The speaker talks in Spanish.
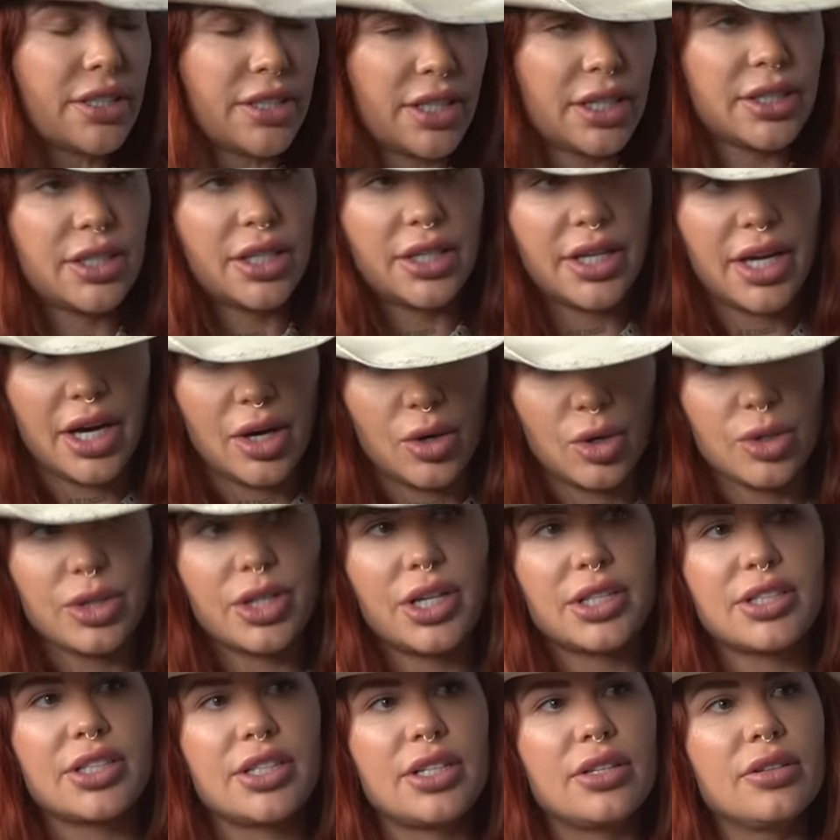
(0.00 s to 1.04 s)
C tenía
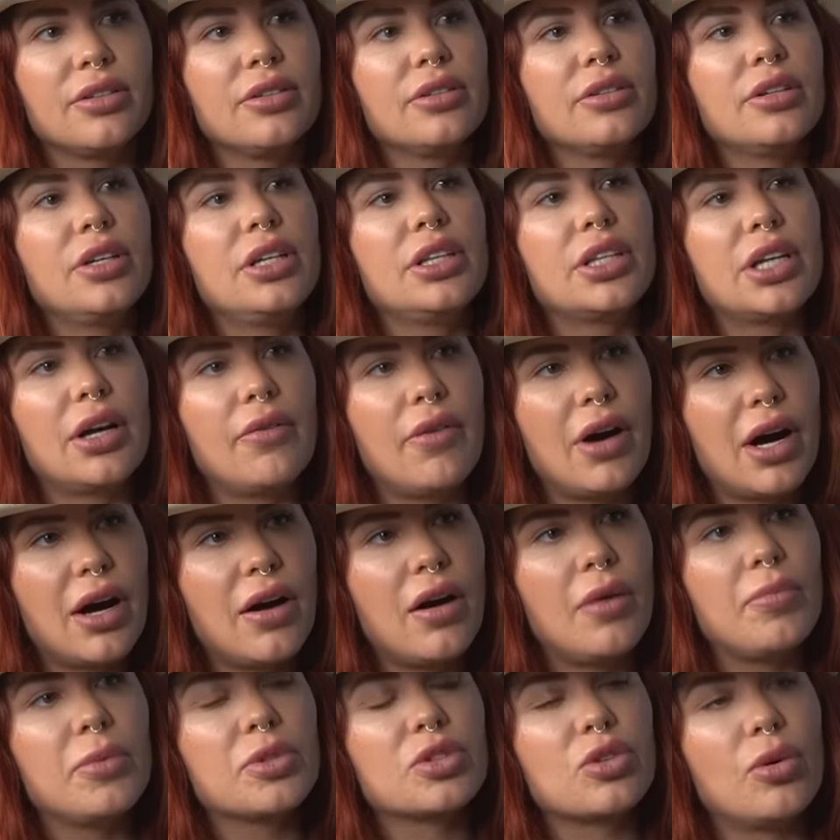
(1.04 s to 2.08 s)
otra C y
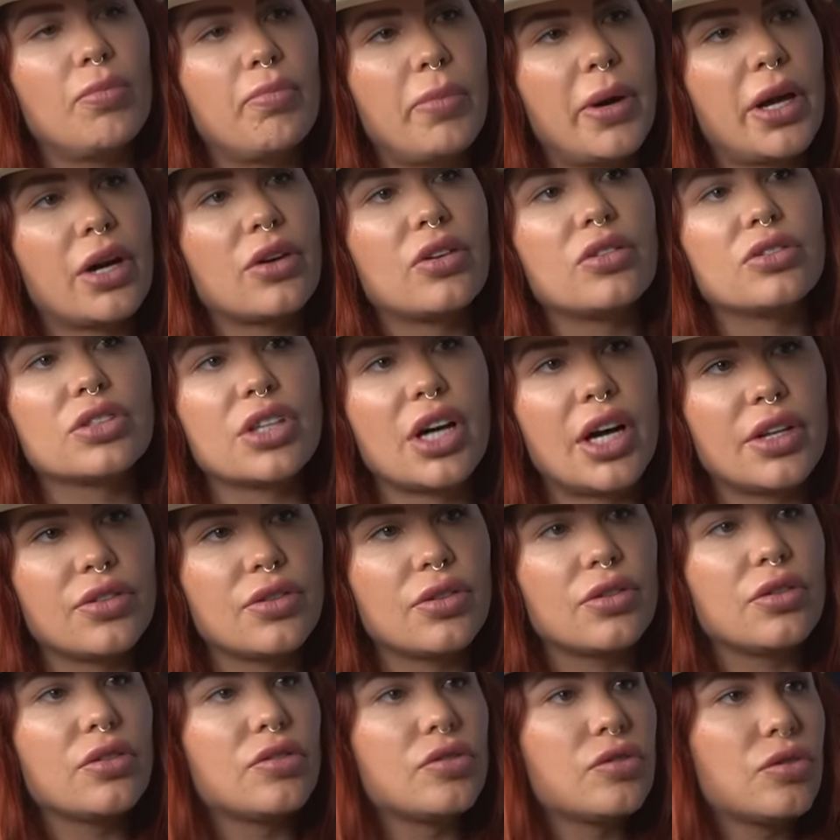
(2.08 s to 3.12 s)
trabajábamos con perros,
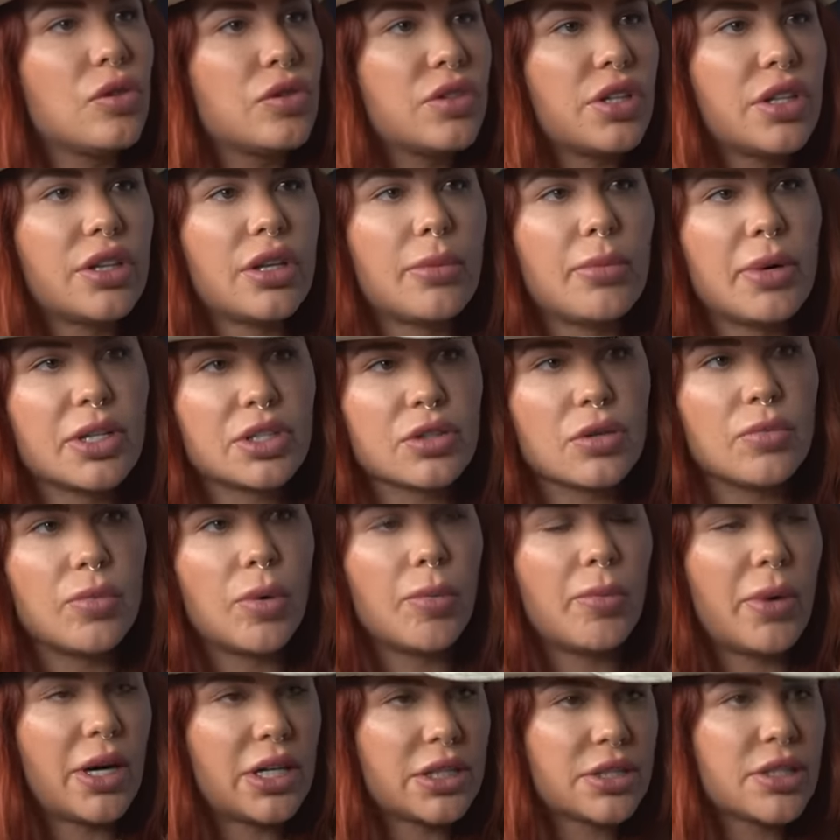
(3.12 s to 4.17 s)
gatos, o sea, temas como
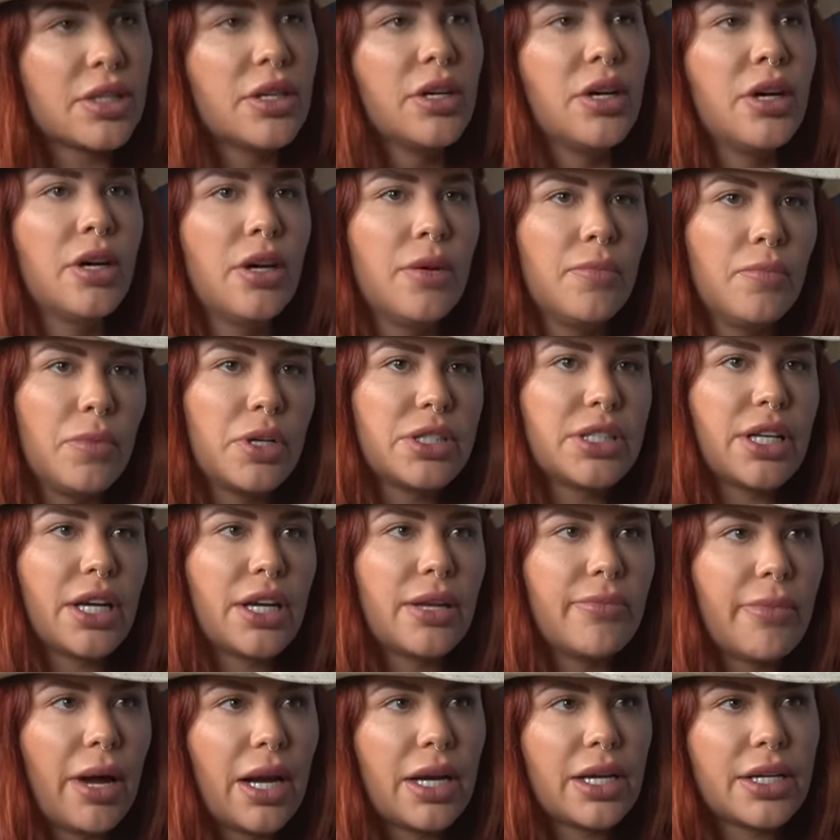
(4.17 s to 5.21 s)
más, pues de
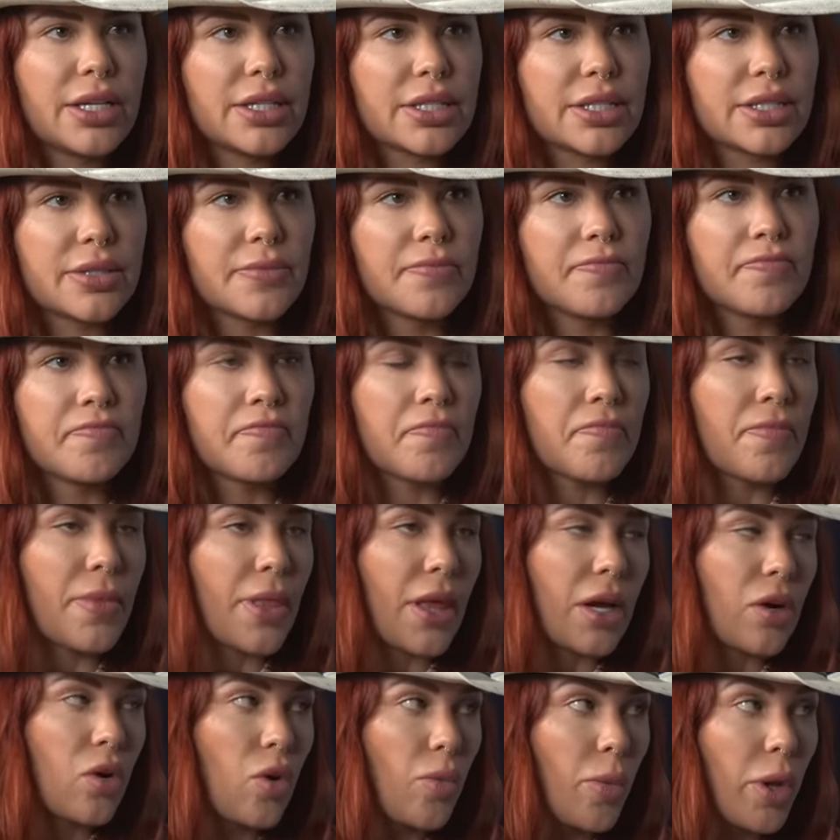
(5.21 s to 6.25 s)
animales
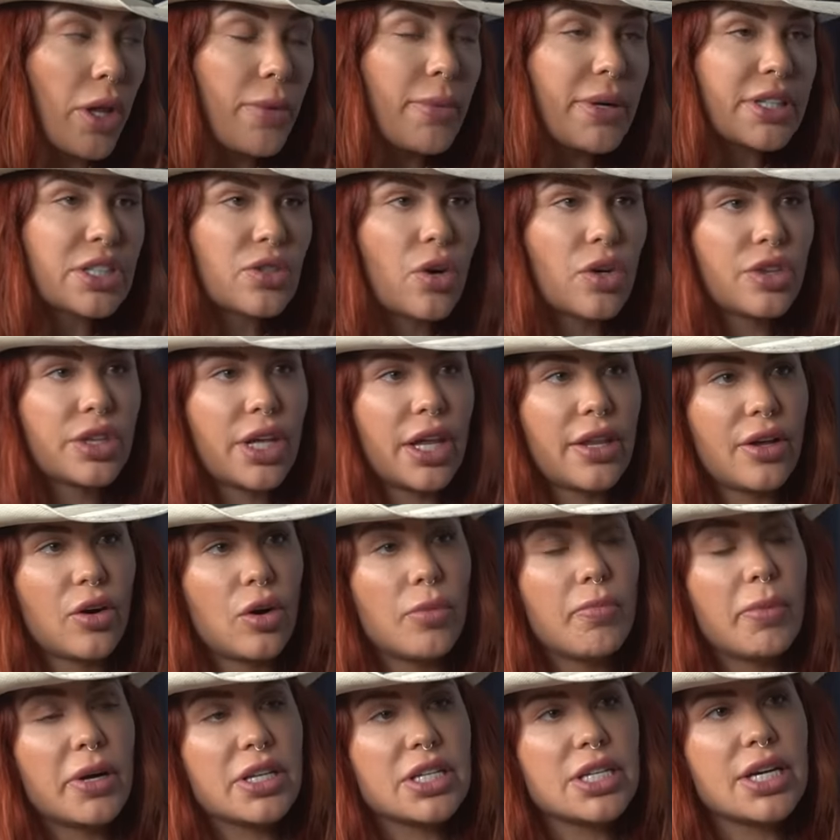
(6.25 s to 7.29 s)
como de mascota, de
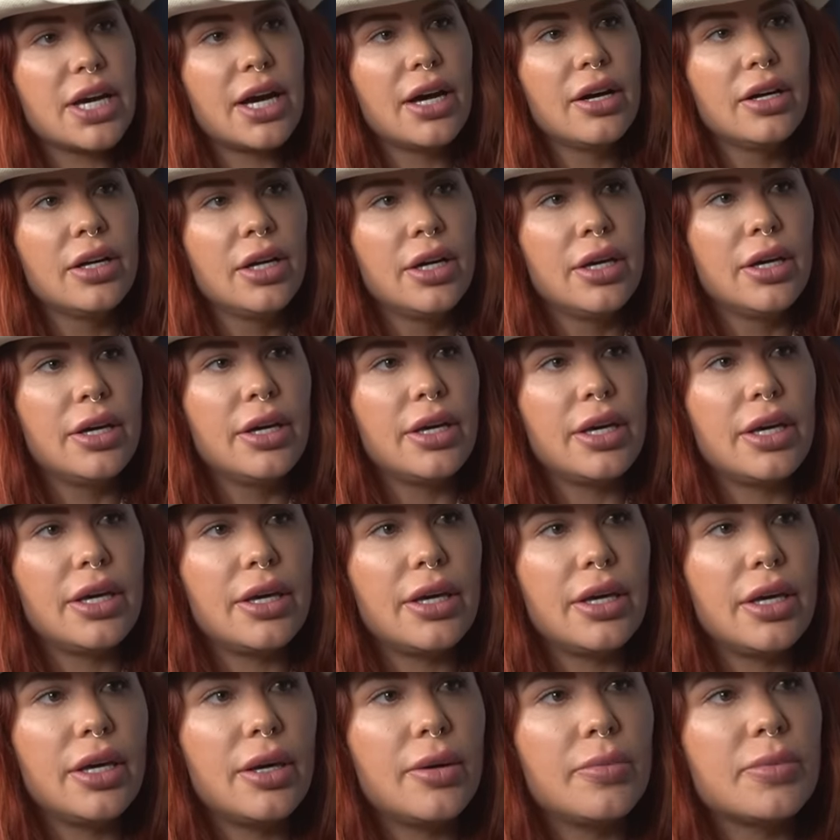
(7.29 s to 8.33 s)
compañía,
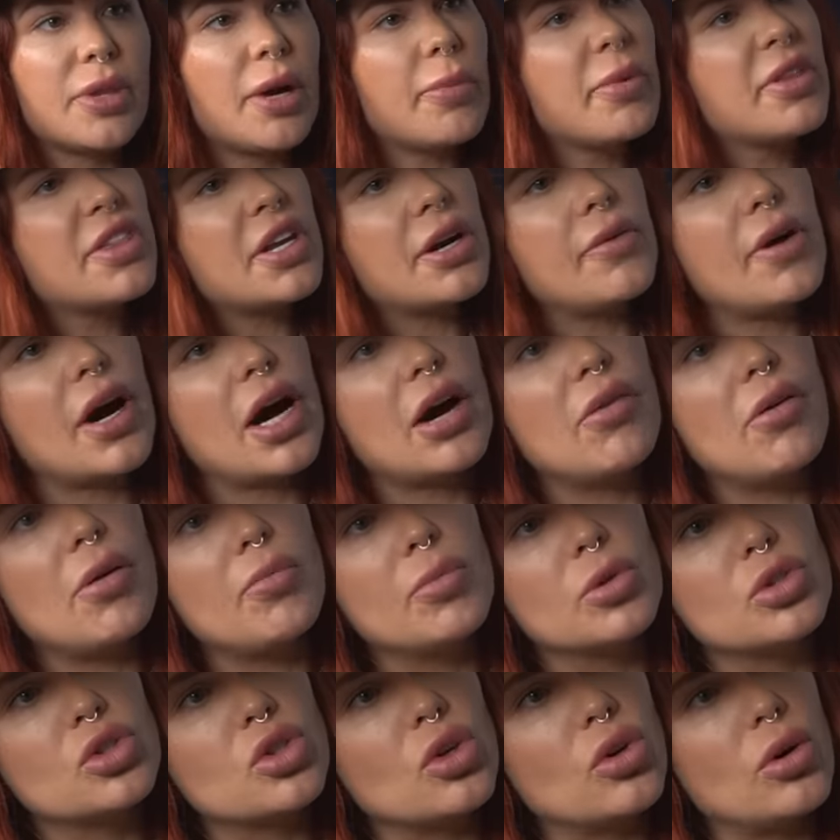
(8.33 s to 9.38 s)
y también trabajaba
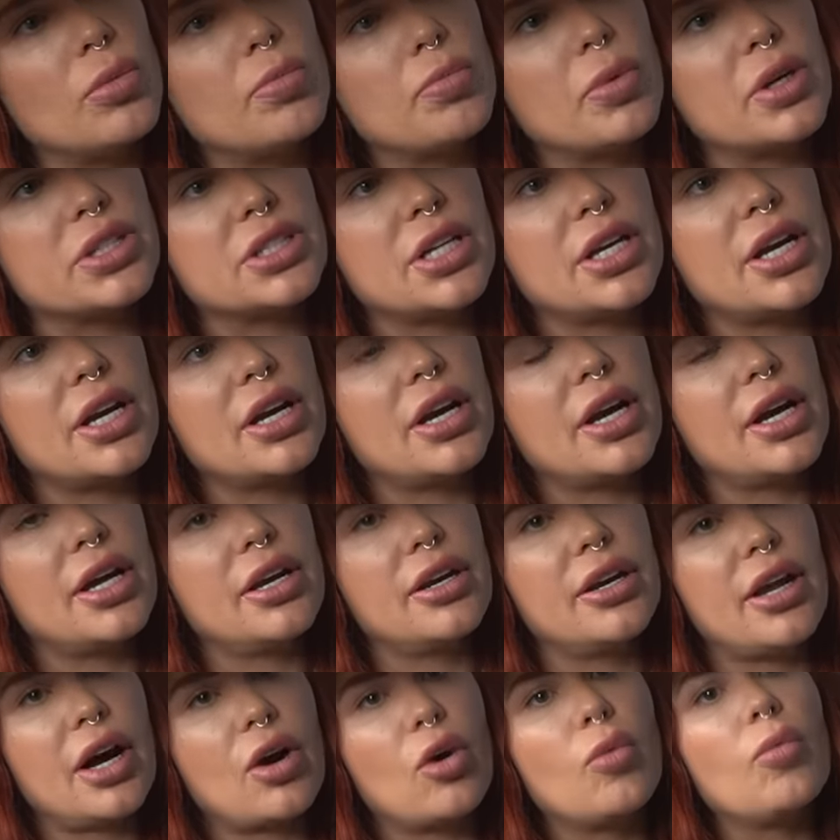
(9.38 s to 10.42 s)
mucho pues
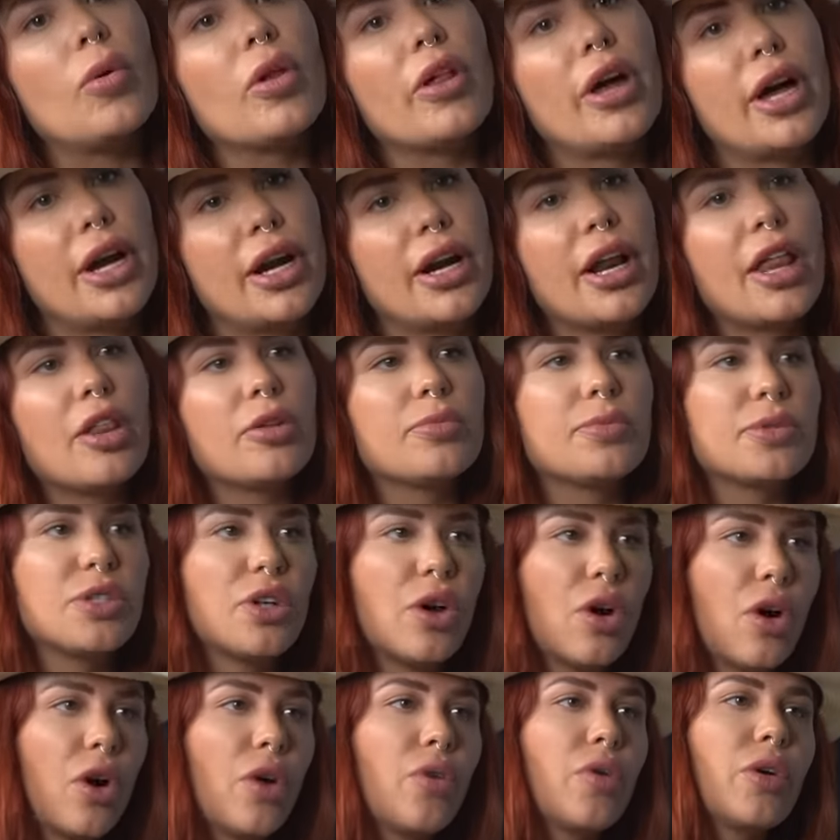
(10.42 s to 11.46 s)
en, acomodar en
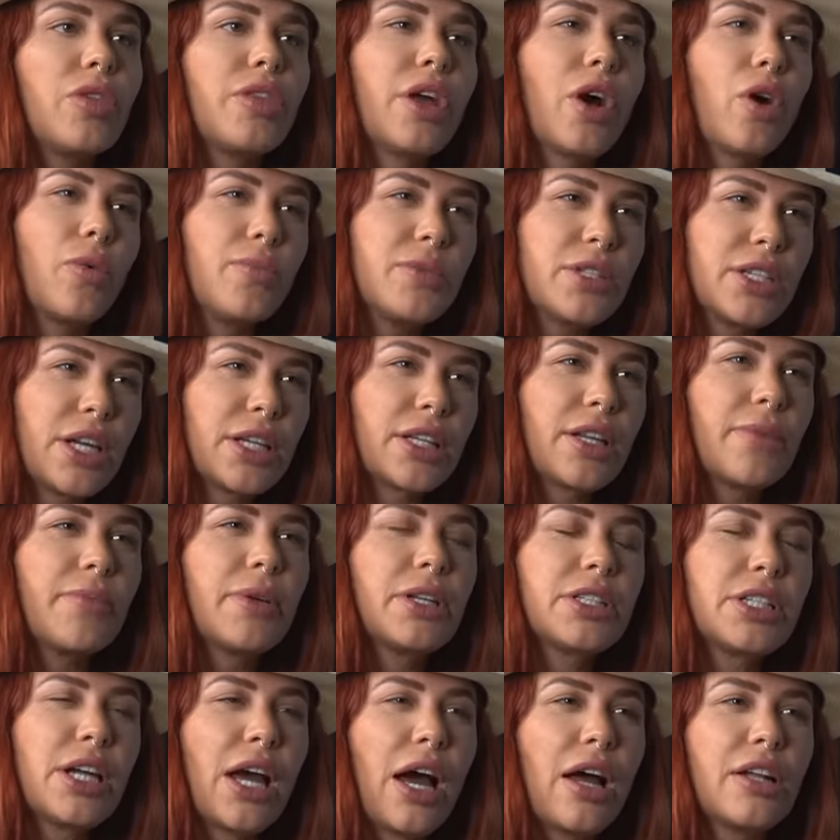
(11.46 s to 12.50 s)
adopción o en decomisar
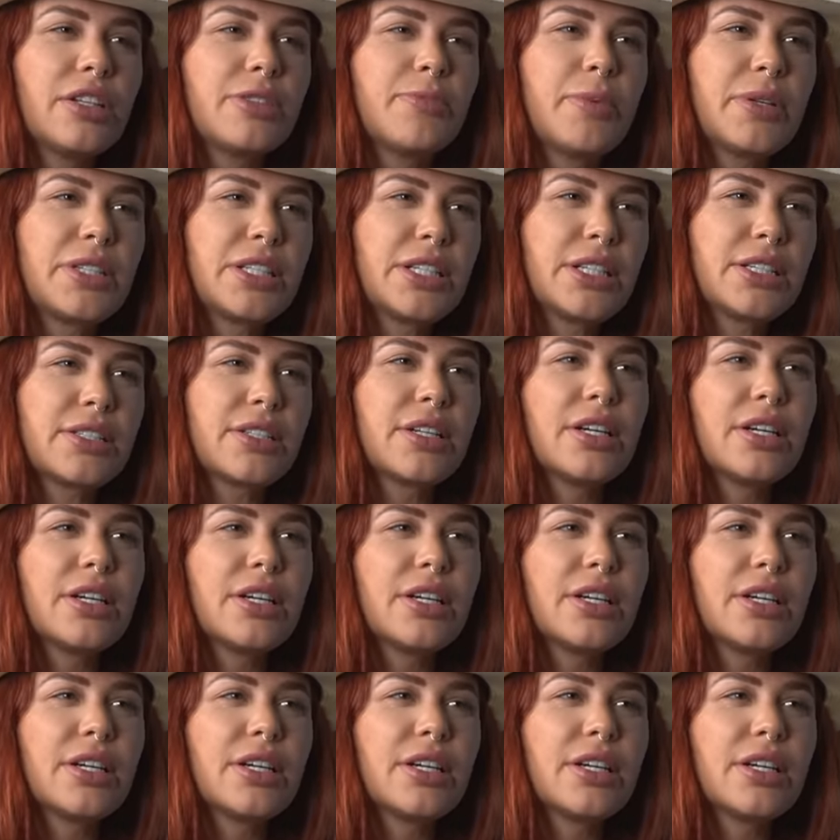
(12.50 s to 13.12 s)
también a especies